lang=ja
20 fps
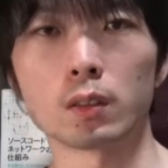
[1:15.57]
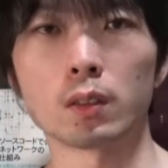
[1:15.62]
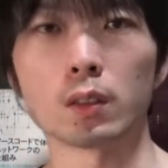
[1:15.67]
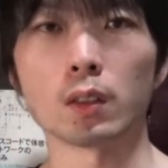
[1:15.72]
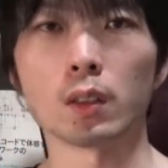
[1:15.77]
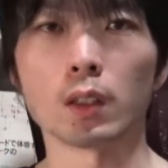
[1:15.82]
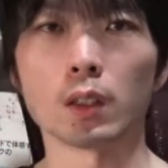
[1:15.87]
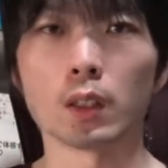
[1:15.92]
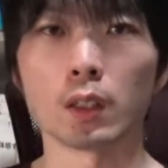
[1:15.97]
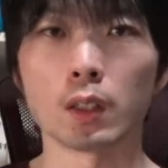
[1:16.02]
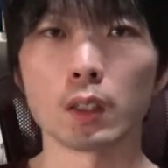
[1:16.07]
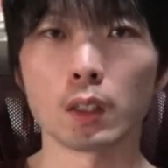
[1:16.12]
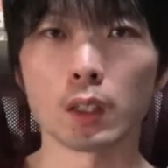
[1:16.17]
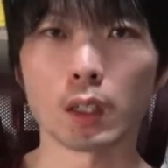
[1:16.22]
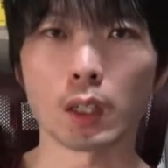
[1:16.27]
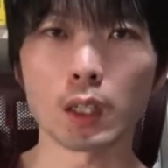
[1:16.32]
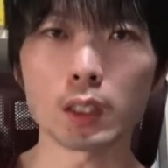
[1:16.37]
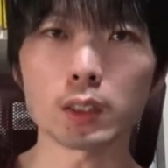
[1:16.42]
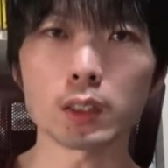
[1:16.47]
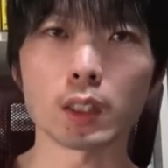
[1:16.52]
じでで
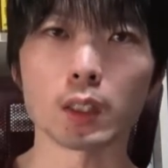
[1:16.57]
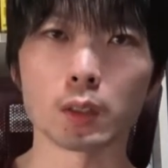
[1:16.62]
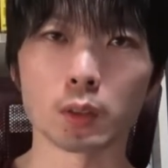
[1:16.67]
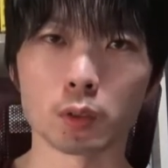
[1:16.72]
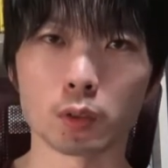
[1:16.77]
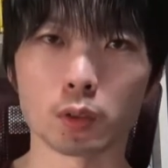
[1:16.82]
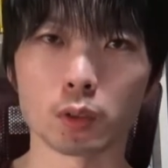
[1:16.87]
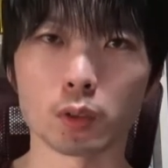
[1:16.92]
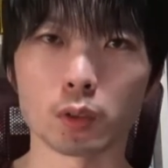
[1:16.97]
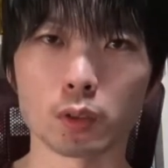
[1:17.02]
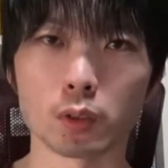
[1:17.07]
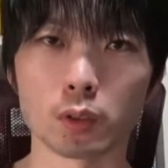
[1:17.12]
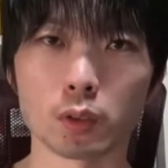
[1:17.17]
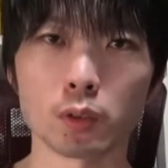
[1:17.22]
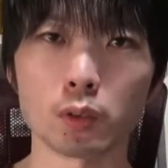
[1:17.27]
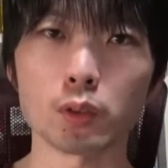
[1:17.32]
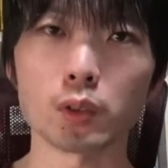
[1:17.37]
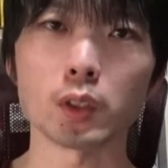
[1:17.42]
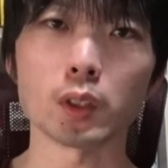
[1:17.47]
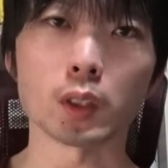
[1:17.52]
朝の
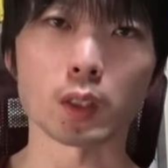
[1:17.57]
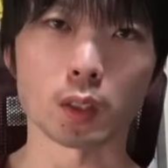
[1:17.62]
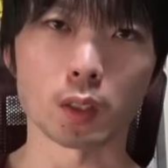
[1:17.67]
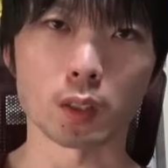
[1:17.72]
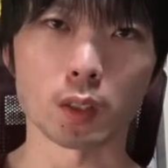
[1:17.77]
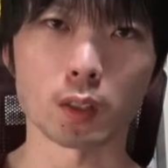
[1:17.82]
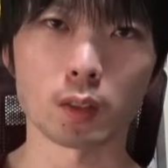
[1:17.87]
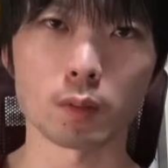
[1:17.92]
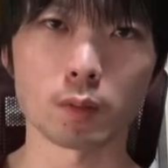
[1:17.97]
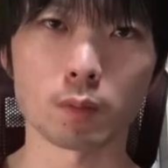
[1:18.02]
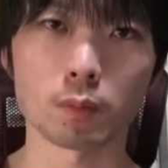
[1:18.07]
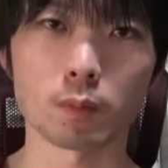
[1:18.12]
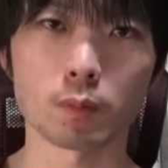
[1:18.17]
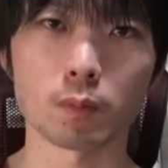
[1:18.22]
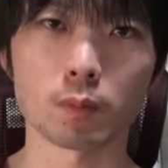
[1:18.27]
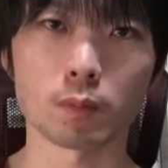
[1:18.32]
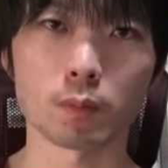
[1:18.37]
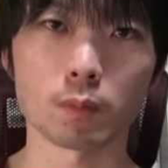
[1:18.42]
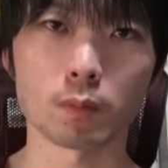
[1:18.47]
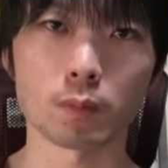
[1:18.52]
4時か
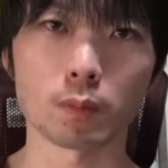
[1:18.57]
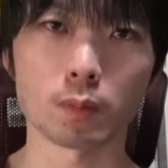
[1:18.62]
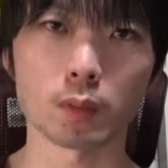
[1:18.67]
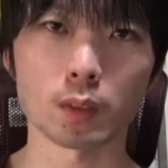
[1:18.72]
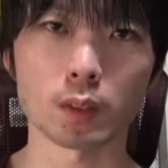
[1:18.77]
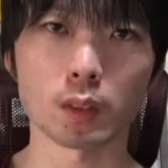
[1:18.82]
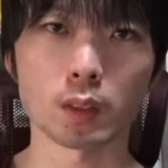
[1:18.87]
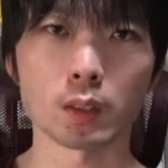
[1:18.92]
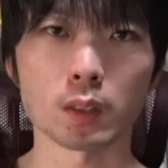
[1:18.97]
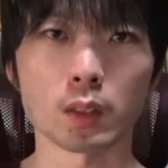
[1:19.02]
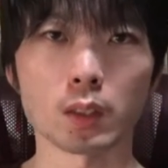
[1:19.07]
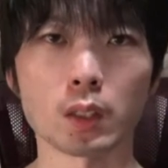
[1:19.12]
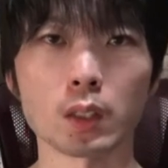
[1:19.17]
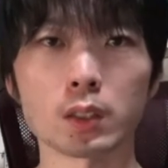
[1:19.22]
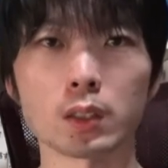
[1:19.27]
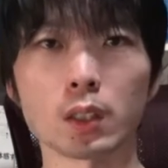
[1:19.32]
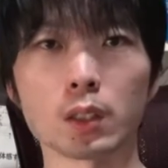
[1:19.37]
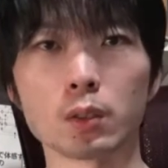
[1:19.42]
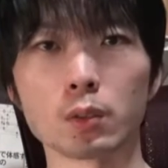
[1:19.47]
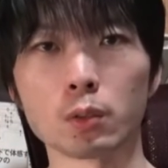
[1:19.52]
ら
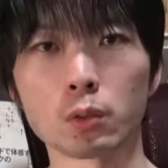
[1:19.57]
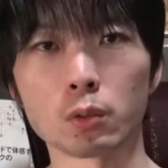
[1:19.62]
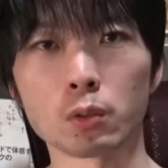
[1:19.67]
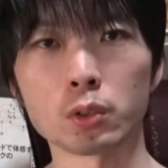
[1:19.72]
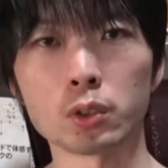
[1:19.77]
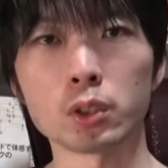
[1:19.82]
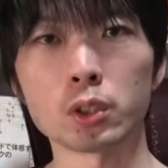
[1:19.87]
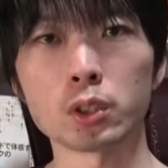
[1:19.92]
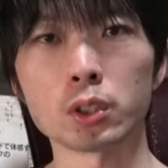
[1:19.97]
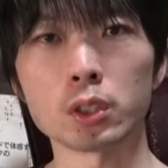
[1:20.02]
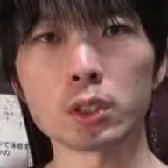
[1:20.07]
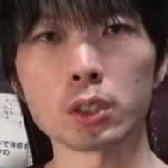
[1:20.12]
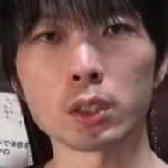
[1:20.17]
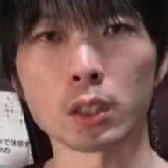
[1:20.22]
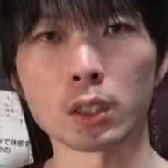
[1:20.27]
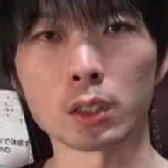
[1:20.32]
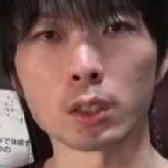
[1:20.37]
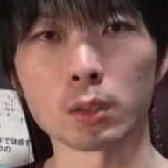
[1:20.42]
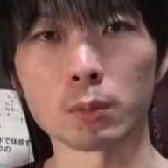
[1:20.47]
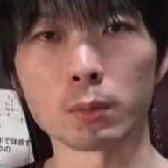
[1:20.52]
朝の6時7
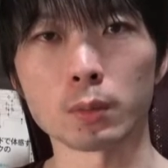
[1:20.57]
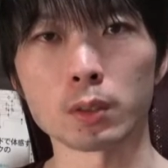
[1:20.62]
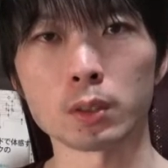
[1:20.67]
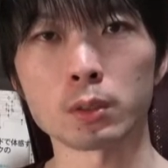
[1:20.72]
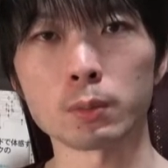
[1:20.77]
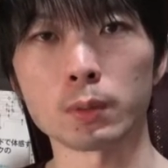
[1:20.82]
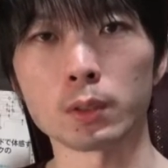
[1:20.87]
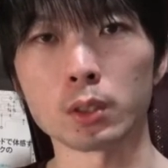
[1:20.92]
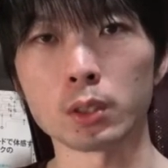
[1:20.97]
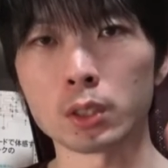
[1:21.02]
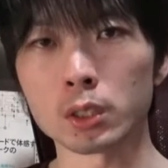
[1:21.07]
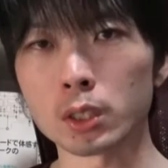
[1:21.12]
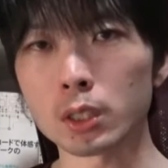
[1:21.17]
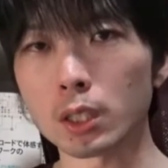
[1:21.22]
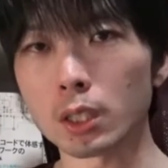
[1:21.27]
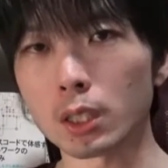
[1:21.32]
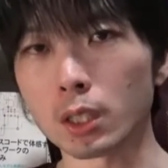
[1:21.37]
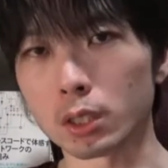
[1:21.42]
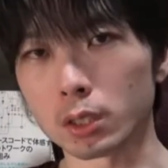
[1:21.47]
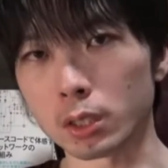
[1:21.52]
時あたりまでつまり2時
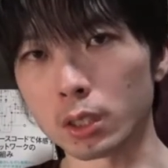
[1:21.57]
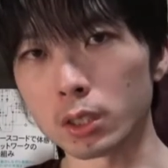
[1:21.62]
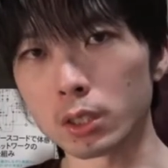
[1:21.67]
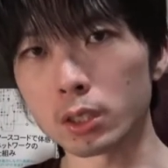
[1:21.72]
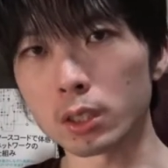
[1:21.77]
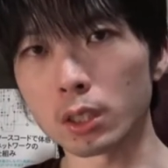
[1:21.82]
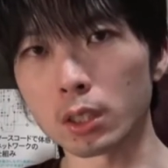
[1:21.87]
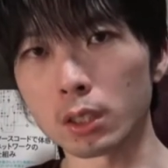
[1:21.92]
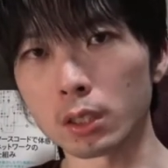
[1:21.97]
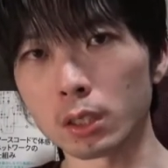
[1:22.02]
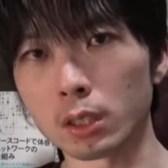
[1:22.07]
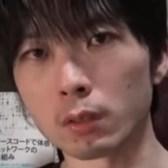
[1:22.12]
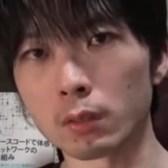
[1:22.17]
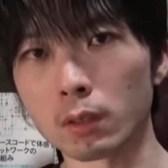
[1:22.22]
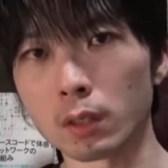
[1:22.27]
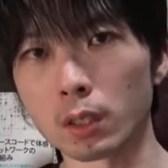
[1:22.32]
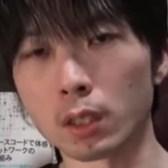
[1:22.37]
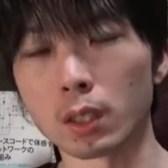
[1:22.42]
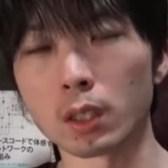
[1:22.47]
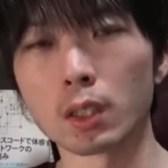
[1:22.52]
間か3時間あたり
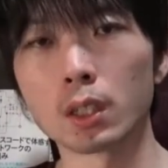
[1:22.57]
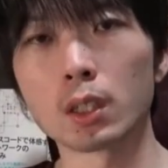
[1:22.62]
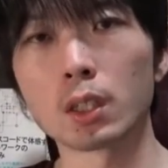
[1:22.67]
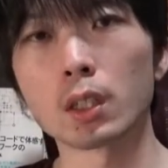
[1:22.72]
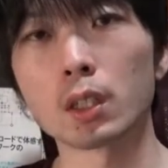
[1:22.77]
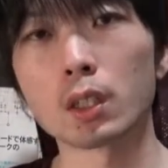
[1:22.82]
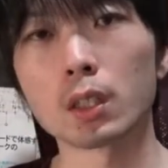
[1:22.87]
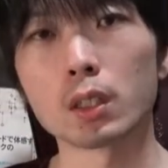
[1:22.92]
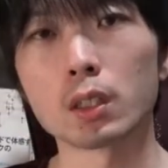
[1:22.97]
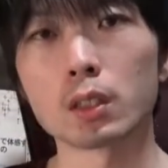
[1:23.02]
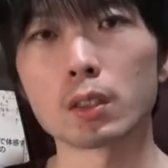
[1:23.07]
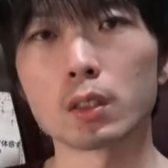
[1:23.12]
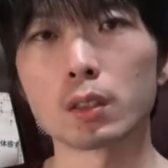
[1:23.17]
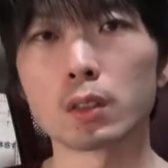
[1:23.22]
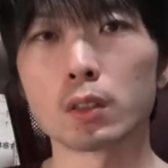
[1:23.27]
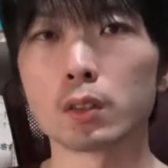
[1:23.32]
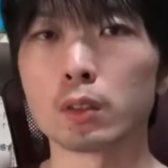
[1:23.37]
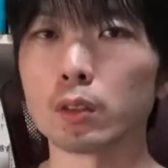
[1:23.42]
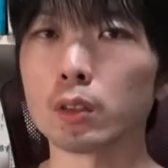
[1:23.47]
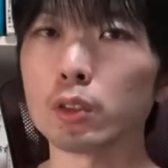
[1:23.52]
は
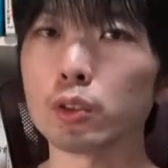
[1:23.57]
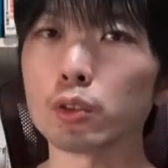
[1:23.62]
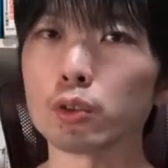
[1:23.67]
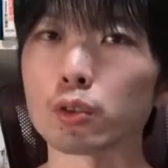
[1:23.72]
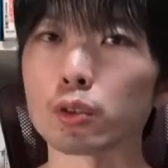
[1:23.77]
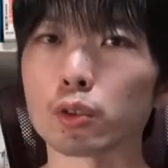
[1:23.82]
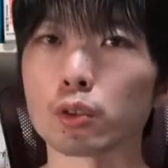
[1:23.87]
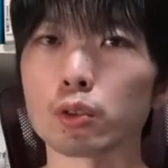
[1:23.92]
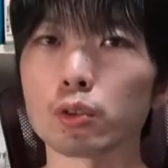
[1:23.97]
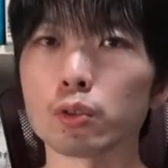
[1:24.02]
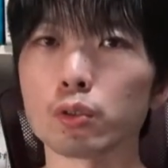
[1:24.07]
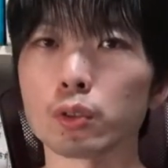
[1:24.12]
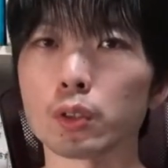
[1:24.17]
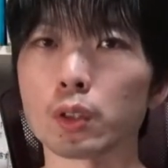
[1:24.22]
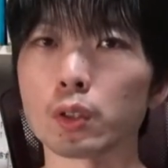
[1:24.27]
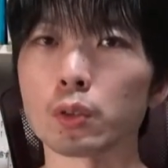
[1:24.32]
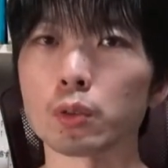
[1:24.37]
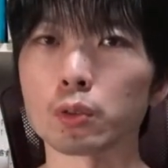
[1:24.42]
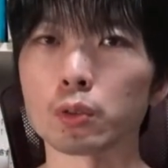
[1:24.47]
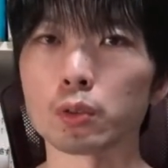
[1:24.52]

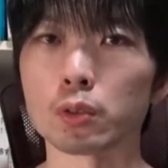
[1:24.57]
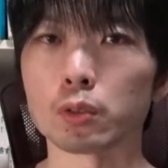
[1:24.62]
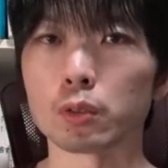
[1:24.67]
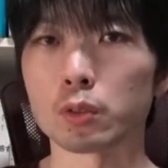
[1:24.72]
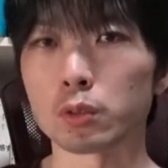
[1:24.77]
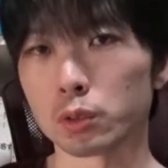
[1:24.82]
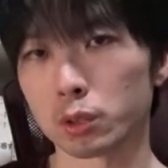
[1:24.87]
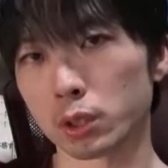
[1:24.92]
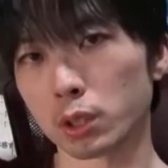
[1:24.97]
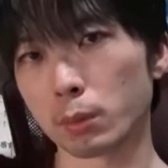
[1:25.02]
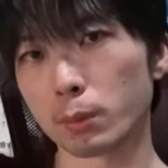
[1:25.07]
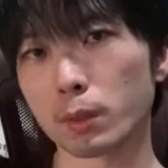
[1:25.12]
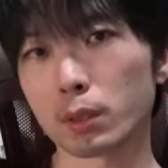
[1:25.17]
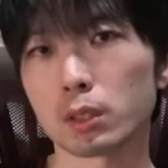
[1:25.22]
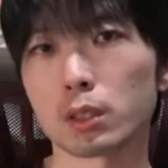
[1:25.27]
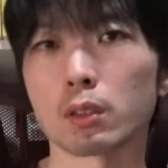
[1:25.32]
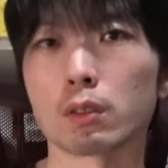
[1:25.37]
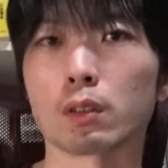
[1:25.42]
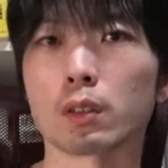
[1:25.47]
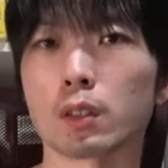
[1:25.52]
29.5度を下回っ
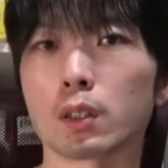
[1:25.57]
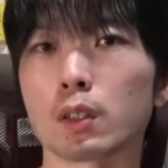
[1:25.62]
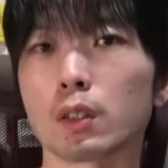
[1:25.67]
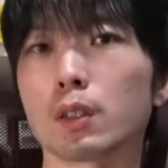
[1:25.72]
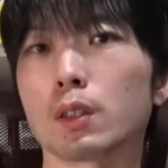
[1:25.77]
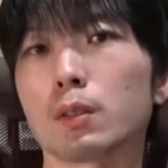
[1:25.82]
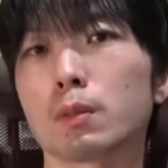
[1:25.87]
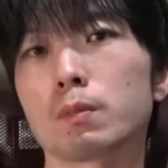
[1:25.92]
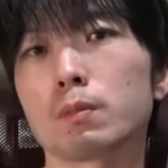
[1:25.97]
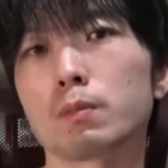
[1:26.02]
てるから